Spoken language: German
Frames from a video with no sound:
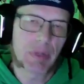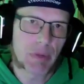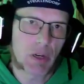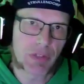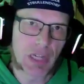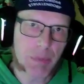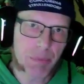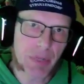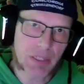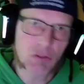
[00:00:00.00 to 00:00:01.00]
man aber auch wieder
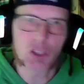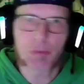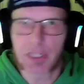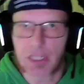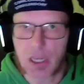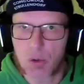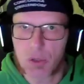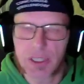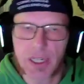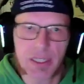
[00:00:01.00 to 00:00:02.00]
abbrechen und dann später
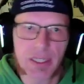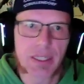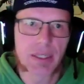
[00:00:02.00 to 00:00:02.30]
nachholen kann.